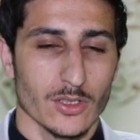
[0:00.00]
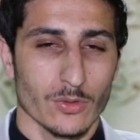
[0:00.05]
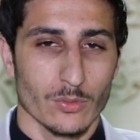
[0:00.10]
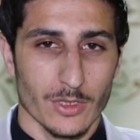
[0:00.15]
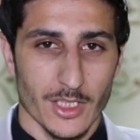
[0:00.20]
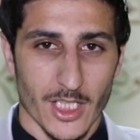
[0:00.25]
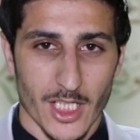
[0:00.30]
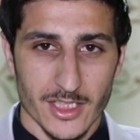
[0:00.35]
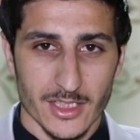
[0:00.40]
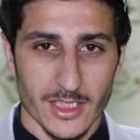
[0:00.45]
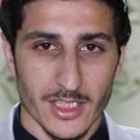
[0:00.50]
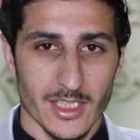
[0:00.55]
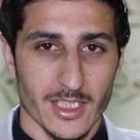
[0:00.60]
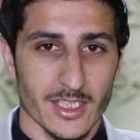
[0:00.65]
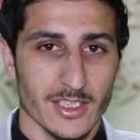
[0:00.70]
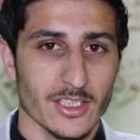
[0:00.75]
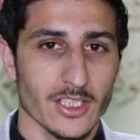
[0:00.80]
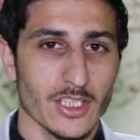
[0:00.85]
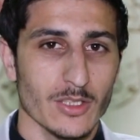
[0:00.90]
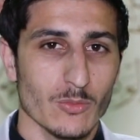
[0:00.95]
ونهنئ
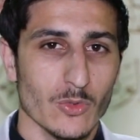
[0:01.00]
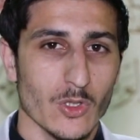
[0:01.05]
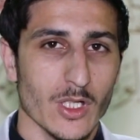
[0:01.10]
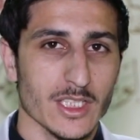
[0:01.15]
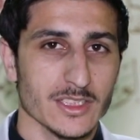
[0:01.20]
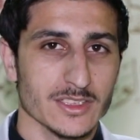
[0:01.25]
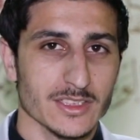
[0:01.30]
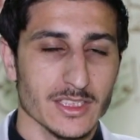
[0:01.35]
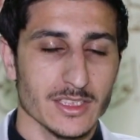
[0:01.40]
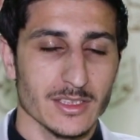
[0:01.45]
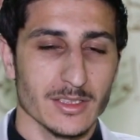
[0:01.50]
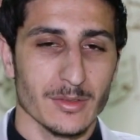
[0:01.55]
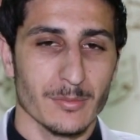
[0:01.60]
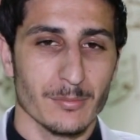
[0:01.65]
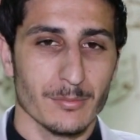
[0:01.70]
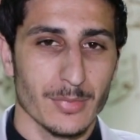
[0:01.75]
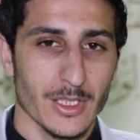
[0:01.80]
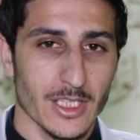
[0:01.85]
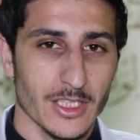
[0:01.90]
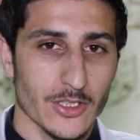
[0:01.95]
كل مواطن
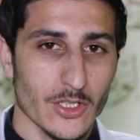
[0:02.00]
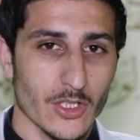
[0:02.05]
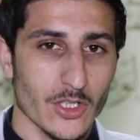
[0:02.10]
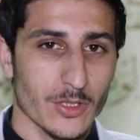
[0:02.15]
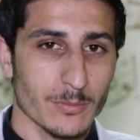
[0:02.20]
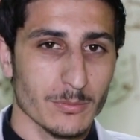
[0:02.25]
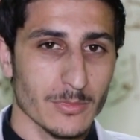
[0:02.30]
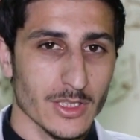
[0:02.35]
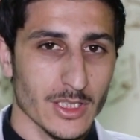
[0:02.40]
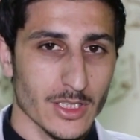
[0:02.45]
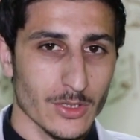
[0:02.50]
باليوم